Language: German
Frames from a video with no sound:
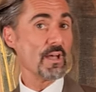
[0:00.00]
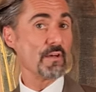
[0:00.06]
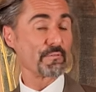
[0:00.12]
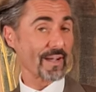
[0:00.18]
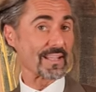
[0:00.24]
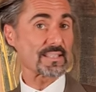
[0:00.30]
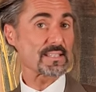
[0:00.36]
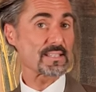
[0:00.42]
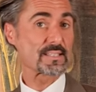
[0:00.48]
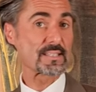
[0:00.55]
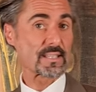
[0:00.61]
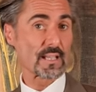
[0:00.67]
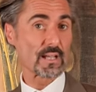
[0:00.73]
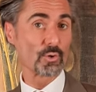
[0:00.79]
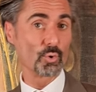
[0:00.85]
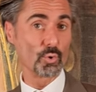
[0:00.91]
Franz
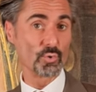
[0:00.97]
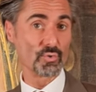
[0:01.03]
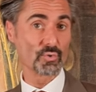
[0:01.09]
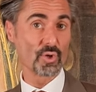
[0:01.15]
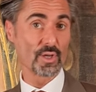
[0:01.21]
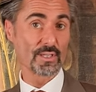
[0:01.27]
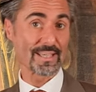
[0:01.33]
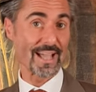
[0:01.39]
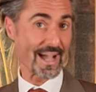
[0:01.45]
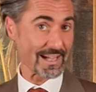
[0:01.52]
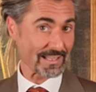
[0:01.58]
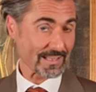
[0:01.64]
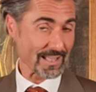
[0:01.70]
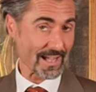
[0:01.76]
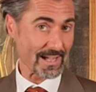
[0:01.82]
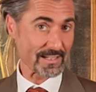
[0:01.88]
und
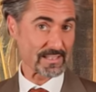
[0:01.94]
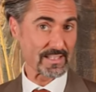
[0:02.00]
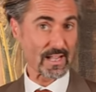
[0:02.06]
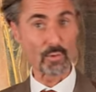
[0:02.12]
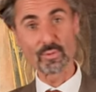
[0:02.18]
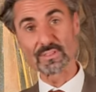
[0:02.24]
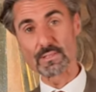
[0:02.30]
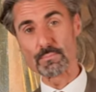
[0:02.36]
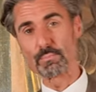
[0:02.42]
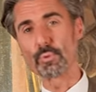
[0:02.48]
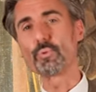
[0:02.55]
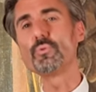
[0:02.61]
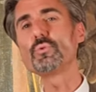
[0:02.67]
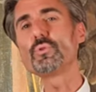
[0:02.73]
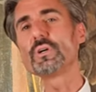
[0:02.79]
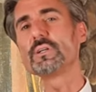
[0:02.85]
Karl Hagenauer, die
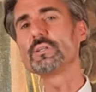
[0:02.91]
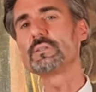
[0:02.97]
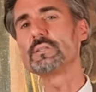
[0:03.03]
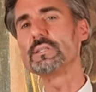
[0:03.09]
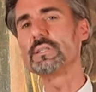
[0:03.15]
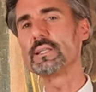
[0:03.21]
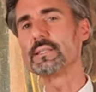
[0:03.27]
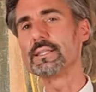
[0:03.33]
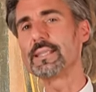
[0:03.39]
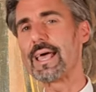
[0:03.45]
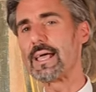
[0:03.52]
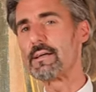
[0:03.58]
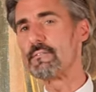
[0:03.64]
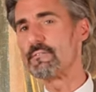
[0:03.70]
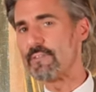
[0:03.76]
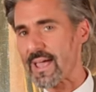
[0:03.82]
Brüder, die den
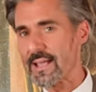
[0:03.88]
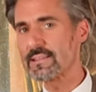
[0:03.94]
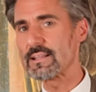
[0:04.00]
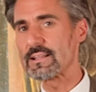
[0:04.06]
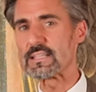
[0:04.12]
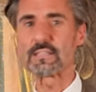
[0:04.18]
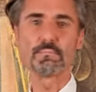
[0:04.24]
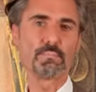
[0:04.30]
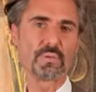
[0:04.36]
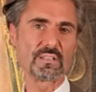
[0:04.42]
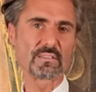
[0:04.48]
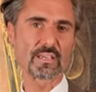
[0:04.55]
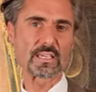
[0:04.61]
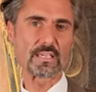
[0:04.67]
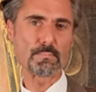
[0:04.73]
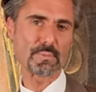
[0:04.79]
väterlichen
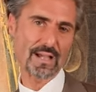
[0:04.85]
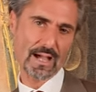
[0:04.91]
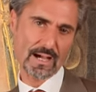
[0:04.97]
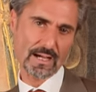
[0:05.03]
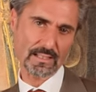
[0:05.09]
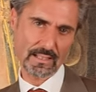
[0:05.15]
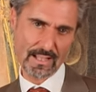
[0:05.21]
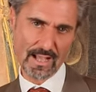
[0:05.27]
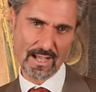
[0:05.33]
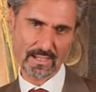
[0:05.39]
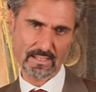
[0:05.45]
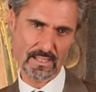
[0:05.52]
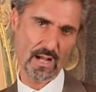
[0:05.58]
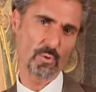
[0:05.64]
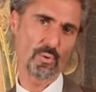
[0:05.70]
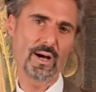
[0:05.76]
Betrieb Karl
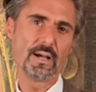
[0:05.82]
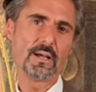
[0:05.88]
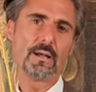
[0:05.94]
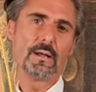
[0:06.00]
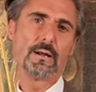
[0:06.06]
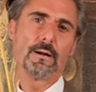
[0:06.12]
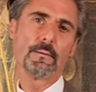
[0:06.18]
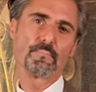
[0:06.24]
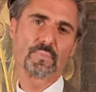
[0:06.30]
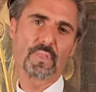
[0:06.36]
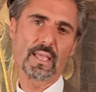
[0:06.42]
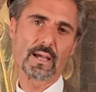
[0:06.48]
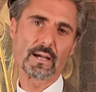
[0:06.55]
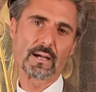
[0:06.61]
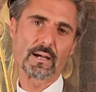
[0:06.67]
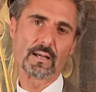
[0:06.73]
Hagenauer
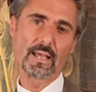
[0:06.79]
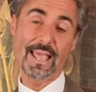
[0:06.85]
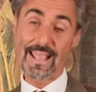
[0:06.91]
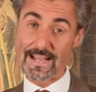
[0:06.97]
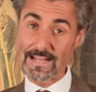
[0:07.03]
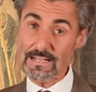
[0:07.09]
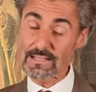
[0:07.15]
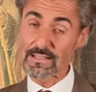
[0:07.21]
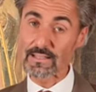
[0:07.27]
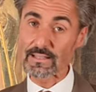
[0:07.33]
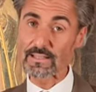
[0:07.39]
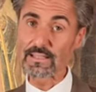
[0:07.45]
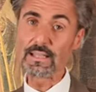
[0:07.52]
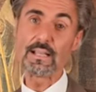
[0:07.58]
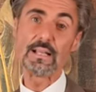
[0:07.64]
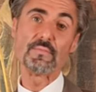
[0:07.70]
der
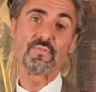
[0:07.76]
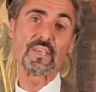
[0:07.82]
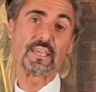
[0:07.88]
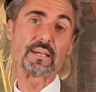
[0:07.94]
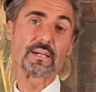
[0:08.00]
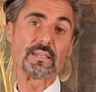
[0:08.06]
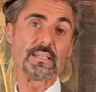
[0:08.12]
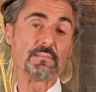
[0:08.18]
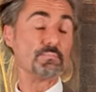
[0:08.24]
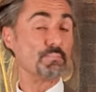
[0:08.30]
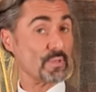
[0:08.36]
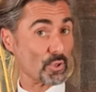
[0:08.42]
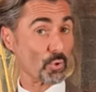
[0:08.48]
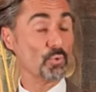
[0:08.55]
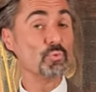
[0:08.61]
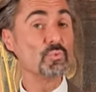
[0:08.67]
Ältere, der ihn
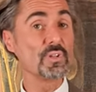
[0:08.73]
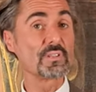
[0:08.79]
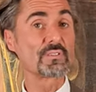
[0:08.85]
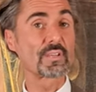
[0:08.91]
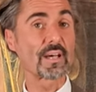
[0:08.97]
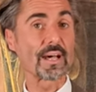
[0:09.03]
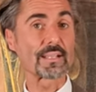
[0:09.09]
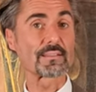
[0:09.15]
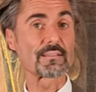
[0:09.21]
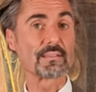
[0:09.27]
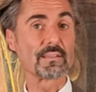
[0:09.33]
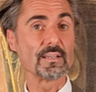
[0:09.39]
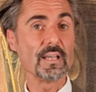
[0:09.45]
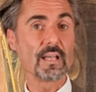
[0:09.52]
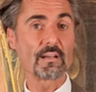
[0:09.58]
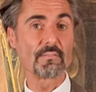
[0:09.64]
begründet
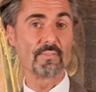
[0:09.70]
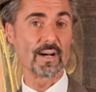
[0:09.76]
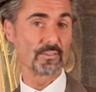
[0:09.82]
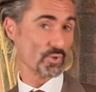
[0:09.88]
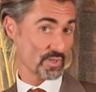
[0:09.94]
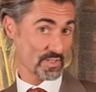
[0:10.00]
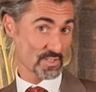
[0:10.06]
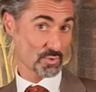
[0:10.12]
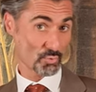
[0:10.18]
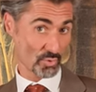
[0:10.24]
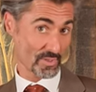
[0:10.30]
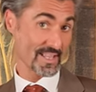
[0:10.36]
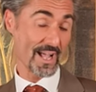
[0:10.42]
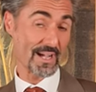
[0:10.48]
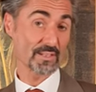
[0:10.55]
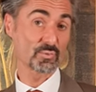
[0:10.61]
hatte, war
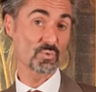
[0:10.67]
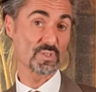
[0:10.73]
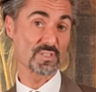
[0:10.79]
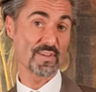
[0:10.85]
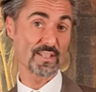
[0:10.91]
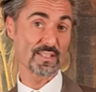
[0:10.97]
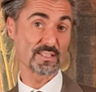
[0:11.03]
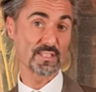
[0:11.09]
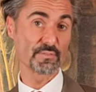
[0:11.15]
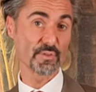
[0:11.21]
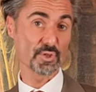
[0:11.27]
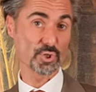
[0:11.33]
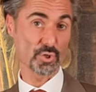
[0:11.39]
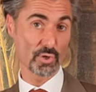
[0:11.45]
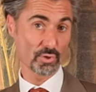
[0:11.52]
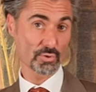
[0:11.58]
1928
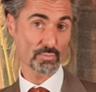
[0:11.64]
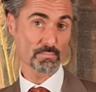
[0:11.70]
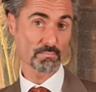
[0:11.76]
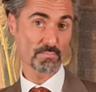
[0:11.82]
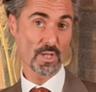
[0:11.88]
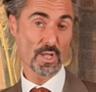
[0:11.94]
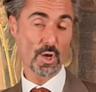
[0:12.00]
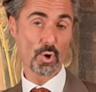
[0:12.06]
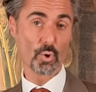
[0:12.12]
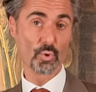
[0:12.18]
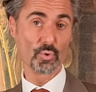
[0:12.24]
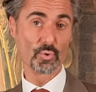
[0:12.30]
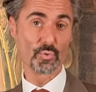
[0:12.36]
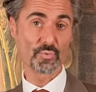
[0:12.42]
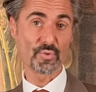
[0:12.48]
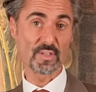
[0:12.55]
verstorben
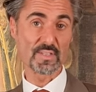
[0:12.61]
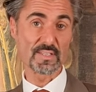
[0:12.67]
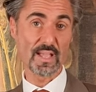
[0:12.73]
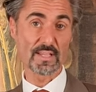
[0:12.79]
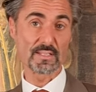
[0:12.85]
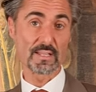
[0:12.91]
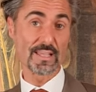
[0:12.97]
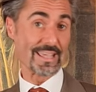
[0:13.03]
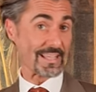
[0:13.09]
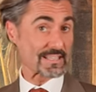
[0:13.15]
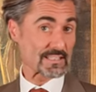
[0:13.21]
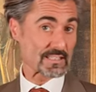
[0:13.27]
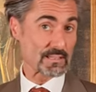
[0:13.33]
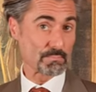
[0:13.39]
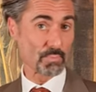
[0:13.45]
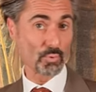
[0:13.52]
und sein
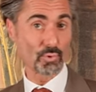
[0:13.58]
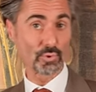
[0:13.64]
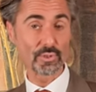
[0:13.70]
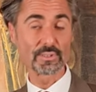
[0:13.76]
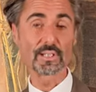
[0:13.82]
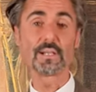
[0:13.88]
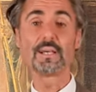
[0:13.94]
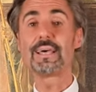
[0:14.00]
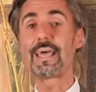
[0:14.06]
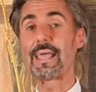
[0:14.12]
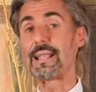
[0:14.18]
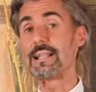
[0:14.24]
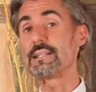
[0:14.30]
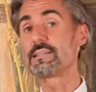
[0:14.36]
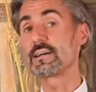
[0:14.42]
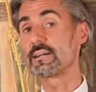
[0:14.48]
erstgeborener
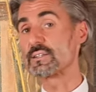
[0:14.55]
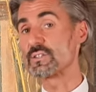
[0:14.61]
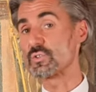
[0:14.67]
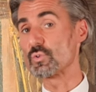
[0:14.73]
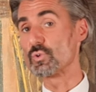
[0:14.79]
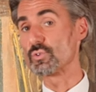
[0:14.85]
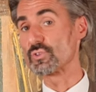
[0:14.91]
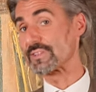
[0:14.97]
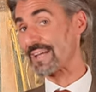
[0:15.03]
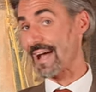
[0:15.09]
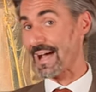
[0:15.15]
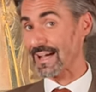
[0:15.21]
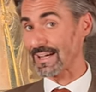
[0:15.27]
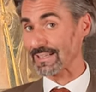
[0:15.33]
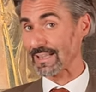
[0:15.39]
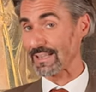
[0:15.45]
älterer Sohn
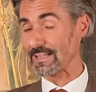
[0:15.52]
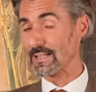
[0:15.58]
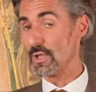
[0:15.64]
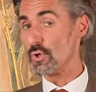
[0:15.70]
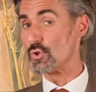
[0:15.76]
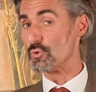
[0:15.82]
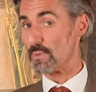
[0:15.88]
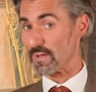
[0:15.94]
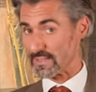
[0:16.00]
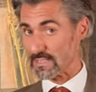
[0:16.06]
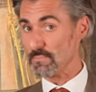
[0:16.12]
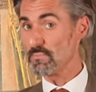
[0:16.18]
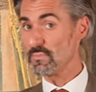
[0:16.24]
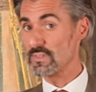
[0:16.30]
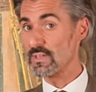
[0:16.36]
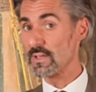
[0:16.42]
Karl
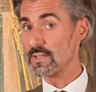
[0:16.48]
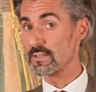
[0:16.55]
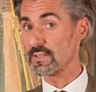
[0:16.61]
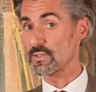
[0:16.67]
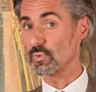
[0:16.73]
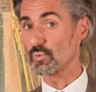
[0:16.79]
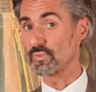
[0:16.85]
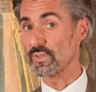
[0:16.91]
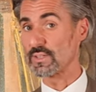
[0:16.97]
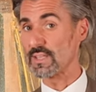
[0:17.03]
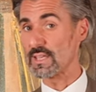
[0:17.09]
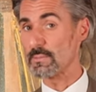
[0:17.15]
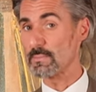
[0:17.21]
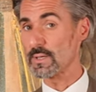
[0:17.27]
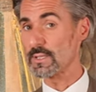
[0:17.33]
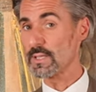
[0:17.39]
übernimmt das
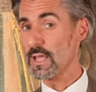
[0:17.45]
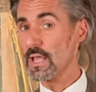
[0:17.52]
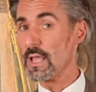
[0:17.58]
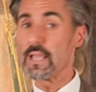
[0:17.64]
Unternehmen.